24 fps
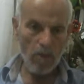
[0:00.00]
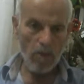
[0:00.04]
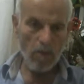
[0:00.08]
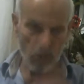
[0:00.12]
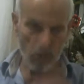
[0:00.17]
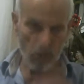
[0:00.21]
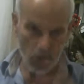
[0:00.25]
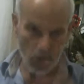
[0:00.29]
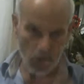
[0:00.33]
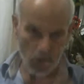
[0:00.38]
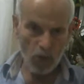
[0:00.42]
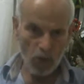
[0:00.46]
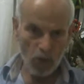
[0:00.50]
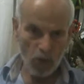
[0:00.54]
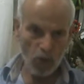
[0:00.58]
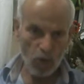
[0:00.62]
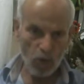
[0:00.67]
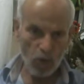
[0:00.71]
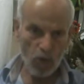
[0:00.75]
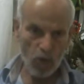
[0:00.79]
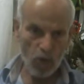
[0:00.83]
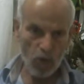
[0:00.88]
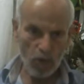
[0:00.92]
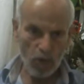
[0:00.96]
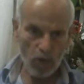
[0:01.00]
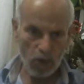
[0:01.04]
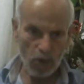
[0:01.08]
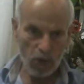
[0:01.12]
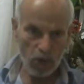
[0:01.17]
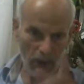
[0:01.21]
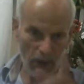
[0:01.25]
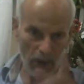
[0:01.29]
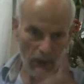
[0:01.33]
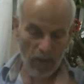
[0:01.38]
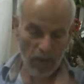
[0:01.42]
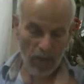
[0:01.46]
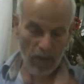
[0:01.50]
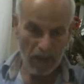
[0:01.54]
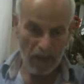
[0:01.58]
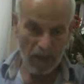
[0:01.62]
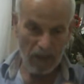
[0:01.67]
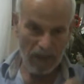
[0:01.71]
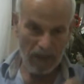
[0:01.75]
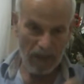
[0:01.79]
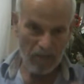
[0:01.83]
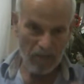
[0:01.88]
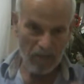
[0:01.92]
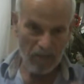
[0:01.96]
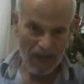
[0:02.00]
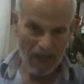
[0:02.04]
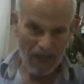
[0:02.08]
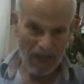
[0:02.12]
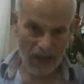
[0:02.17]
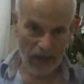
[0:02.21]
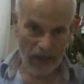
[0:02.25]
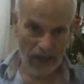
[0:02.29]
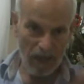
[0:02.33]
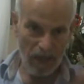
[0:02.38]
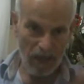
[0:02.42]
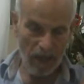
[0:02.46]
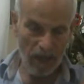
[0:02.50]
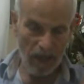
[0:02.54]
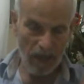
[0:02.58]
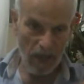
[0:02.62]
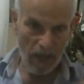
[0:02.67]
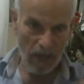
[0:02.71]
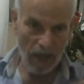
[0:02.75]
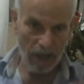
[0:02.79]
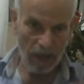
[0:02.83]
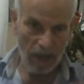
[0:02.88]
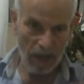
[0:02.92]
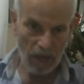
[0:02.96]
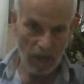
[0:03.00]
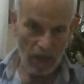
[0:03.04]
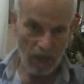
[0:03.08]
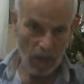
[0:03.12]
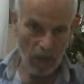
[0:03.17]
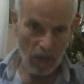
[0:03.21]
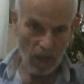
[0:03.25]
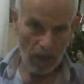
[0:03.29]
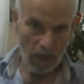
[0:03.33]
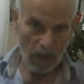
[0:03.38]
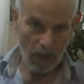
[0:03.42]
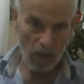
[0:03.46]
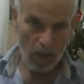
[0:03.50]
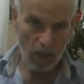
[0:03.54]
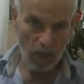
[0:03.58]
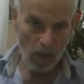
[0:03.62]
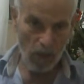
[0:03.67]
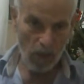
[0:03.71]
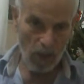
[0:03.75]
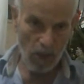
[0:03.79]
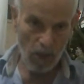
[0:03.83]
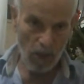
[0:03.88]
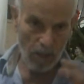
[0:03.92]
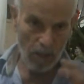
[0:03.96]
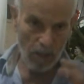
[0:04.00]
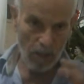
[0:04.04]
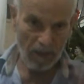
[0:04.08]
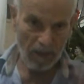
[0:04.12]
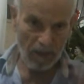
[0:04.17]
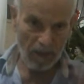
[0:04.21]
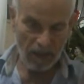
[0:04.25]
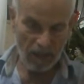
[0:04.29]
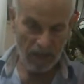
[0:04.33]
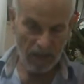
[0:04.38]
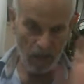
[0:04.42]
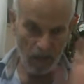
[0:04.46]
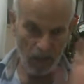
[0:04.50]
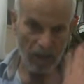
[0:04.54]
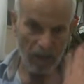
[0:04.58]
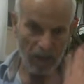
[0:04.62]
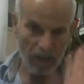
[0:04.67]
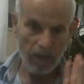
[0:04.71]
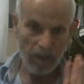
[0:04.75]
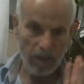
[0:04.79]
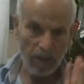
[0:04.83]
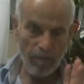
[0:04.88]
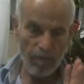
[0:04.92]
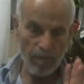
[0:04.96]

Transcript: مش تموتوا شر الميتات بعد على على طويل قد يبقى سنوات